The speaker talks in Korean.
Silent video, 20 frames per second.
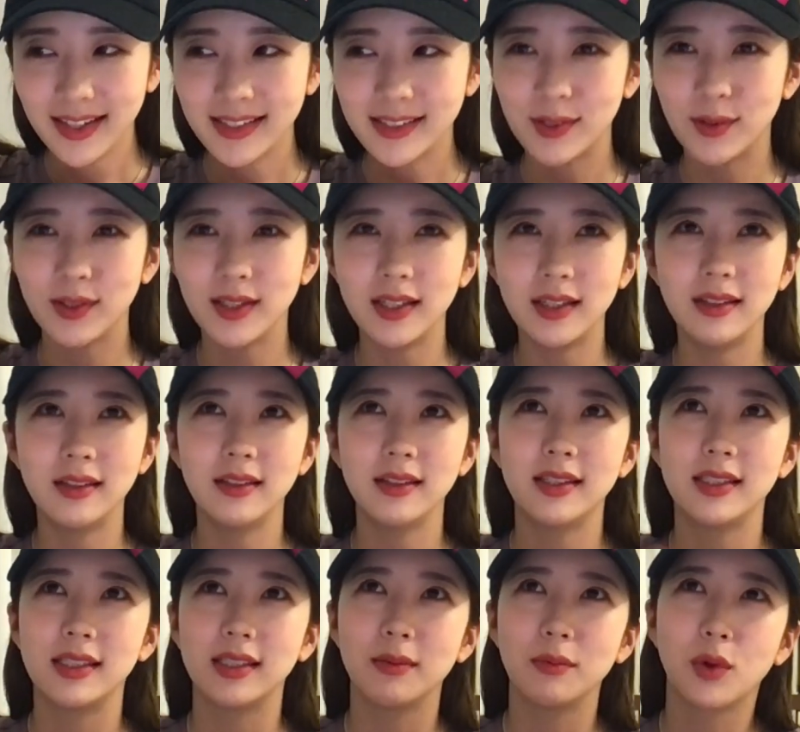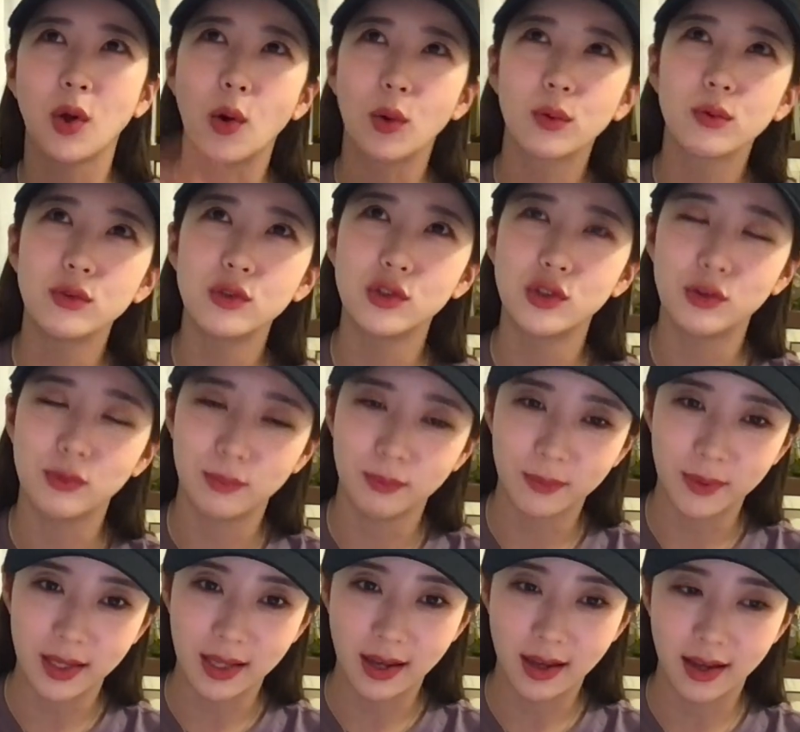저는 지금 결혼
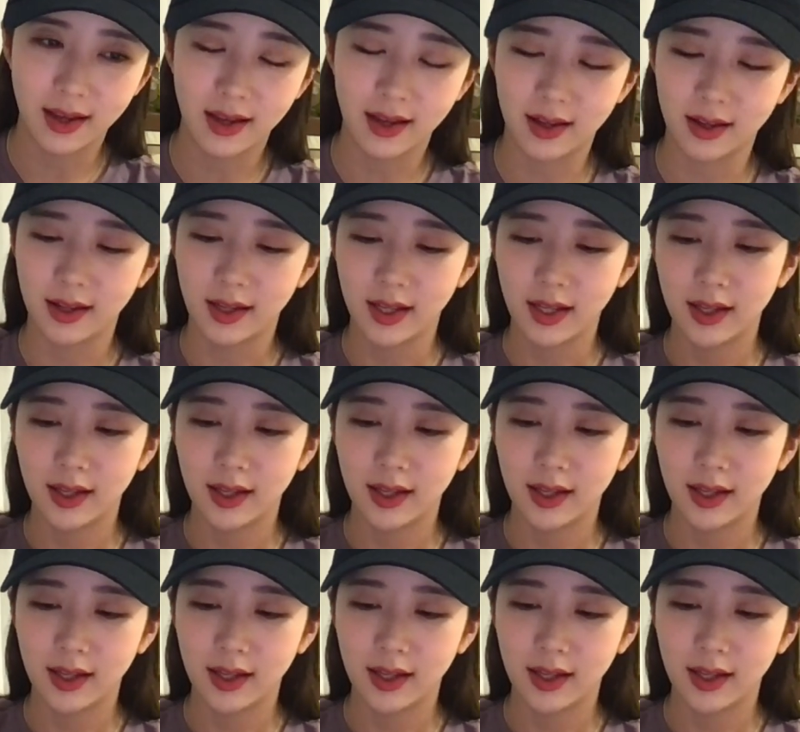준비에